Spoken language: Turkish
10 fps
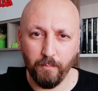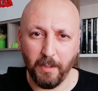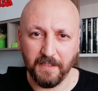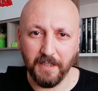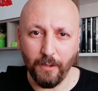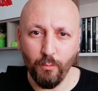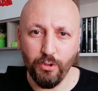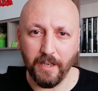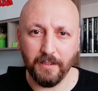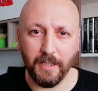batıdan
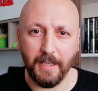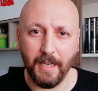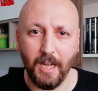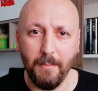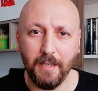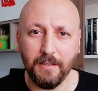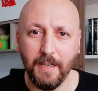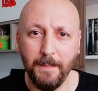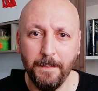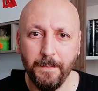uzakta yer
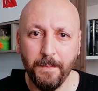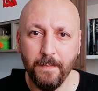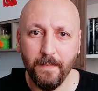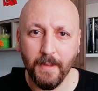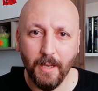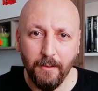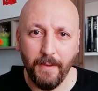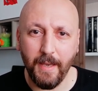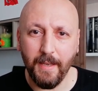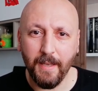almakta
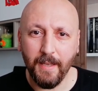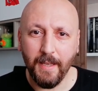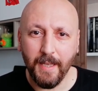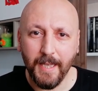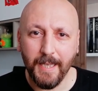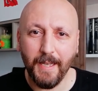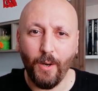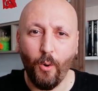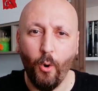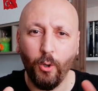ve
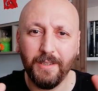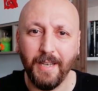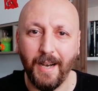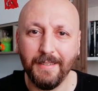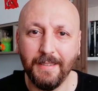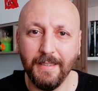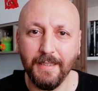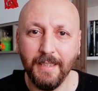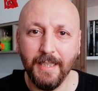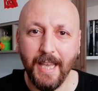o
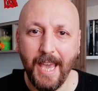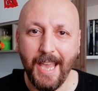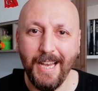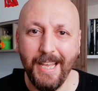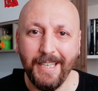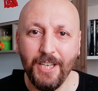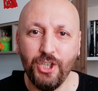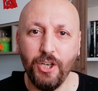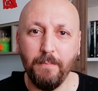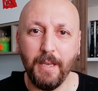tahtı ele
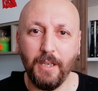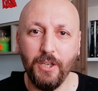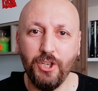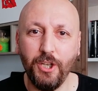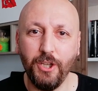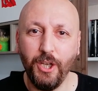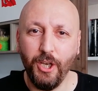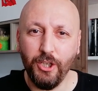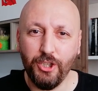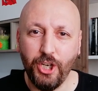geçirmek için
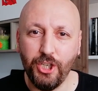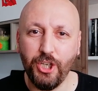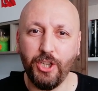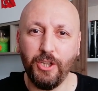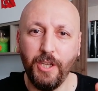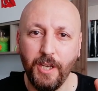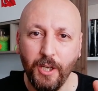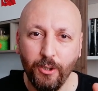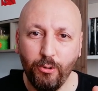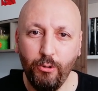
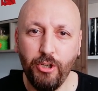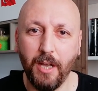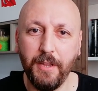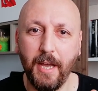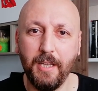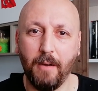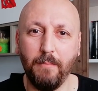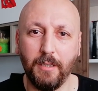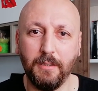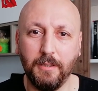çeşitli düzenler
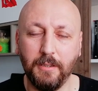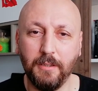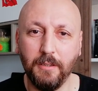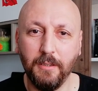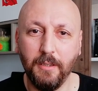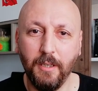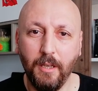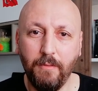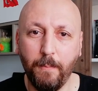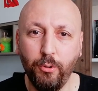yapmaktadır.
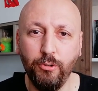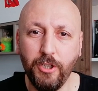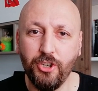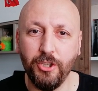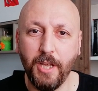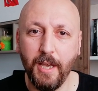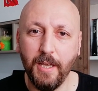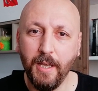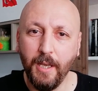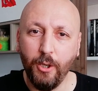Ve bunun
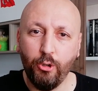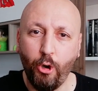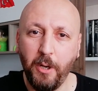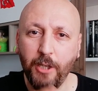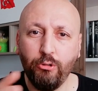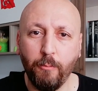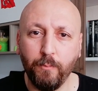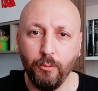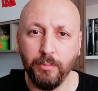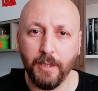içinde köle
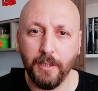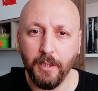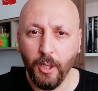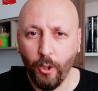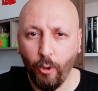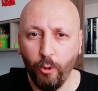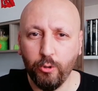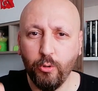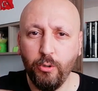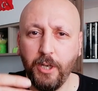toplumları
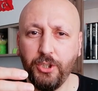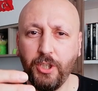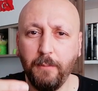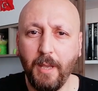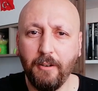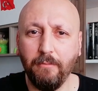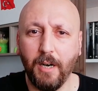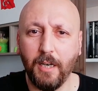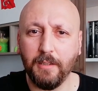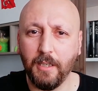özgürleştirmek
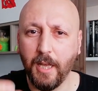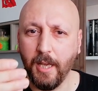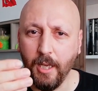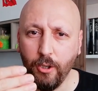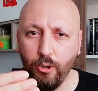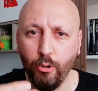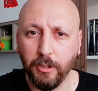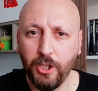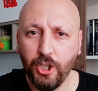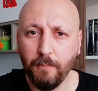vaadiyle
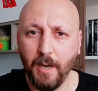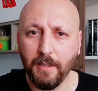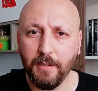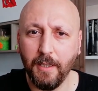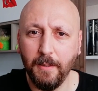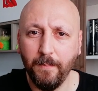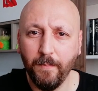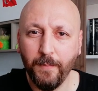yola çıkmakta,